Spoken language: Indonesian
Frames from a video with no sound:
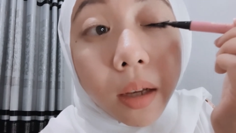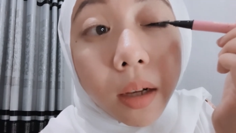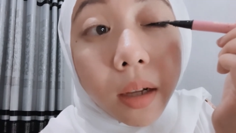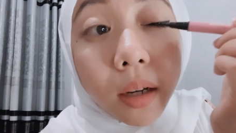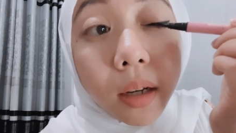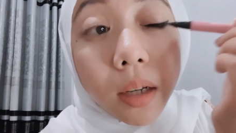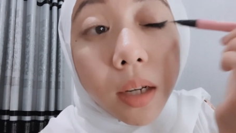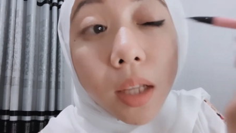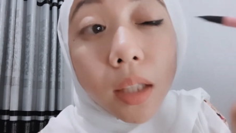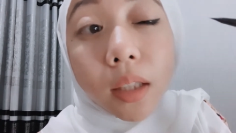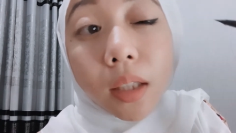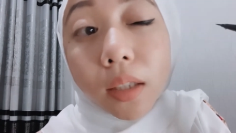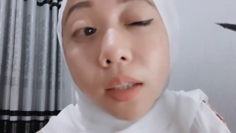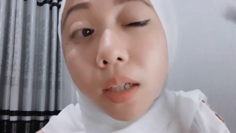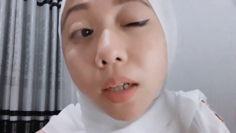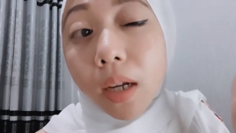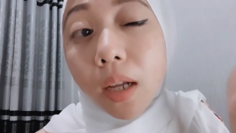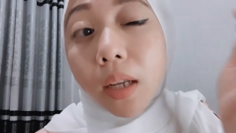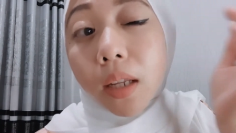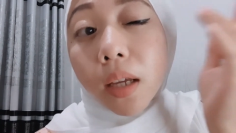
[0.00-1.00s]
liatin
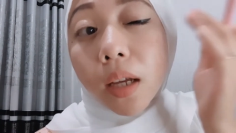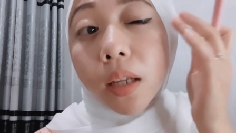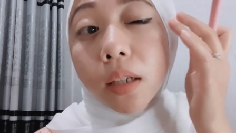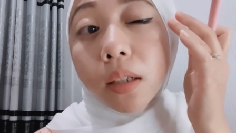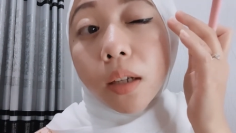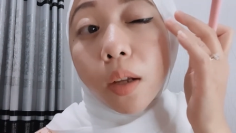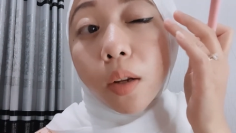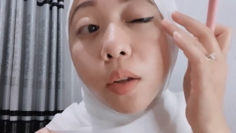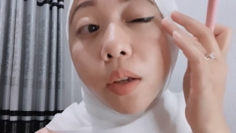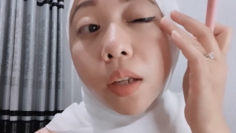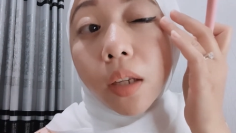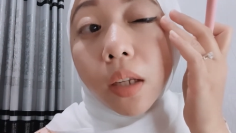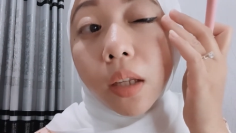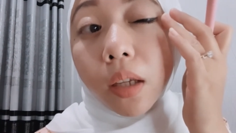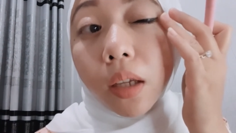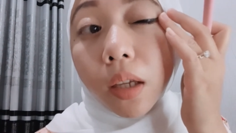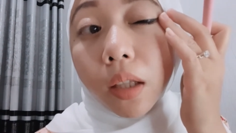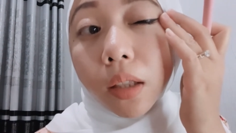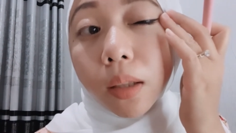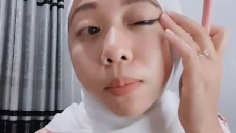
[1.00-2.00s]
ke kalian kalau
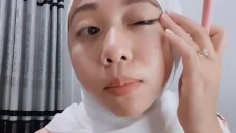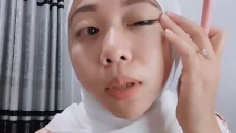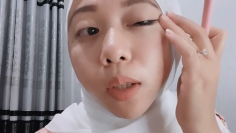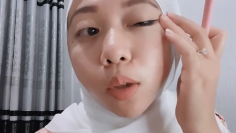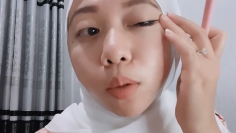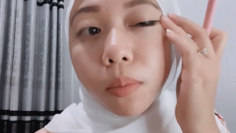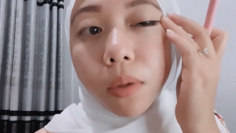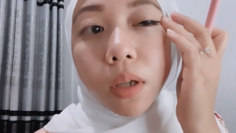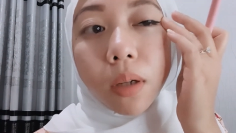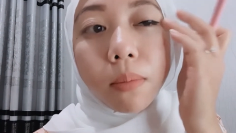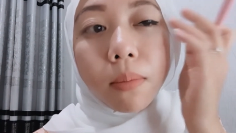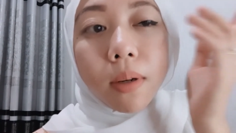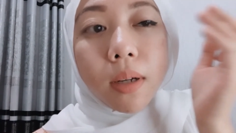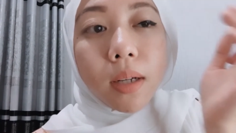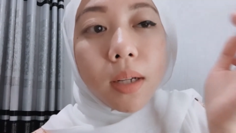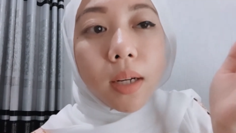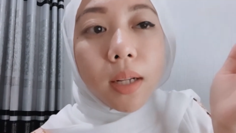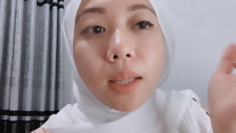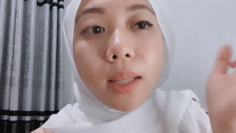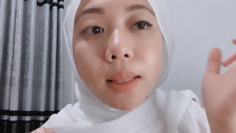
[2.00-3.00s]
ini hitamnya tuh
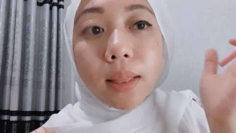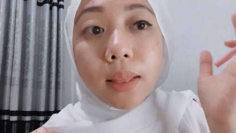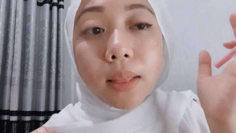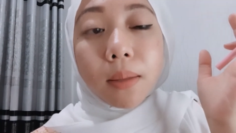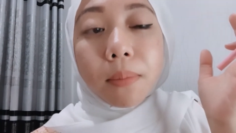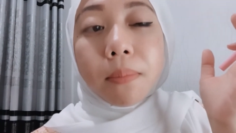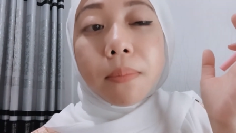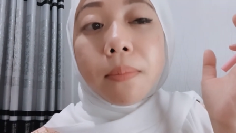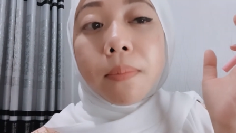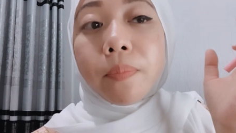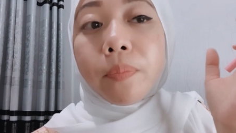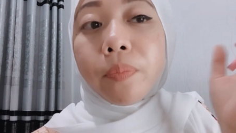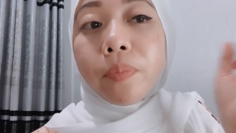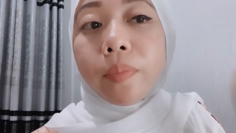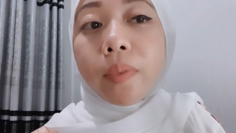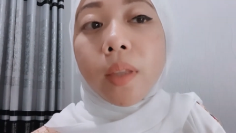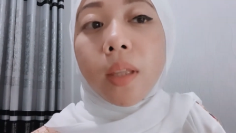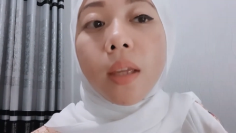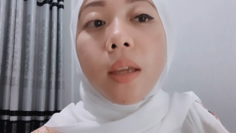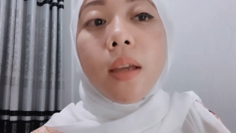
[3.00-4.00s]
bener-bener hitam
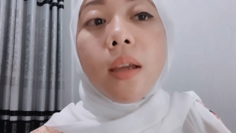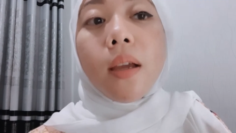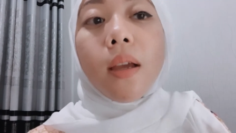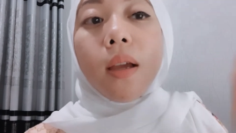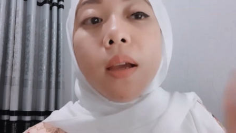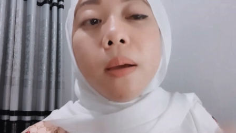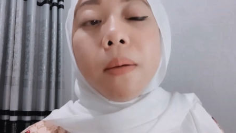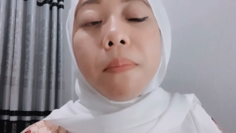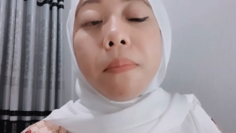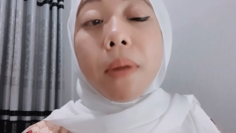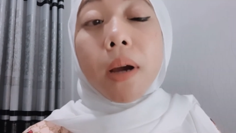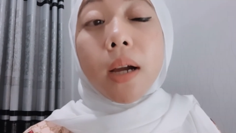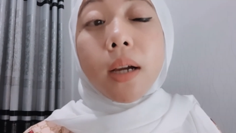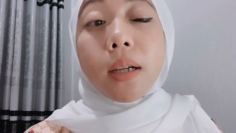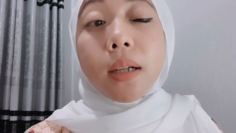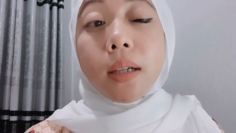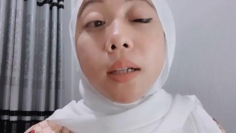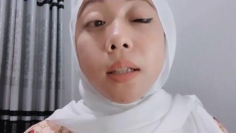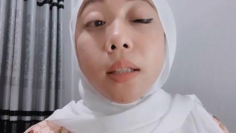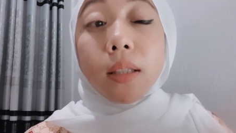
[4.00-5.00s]

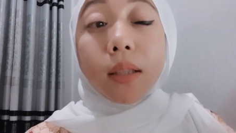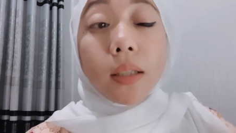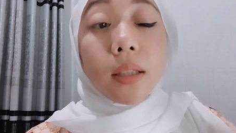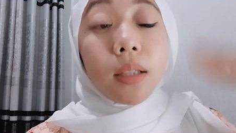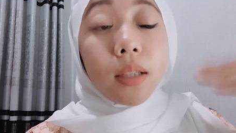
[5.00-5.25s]
banget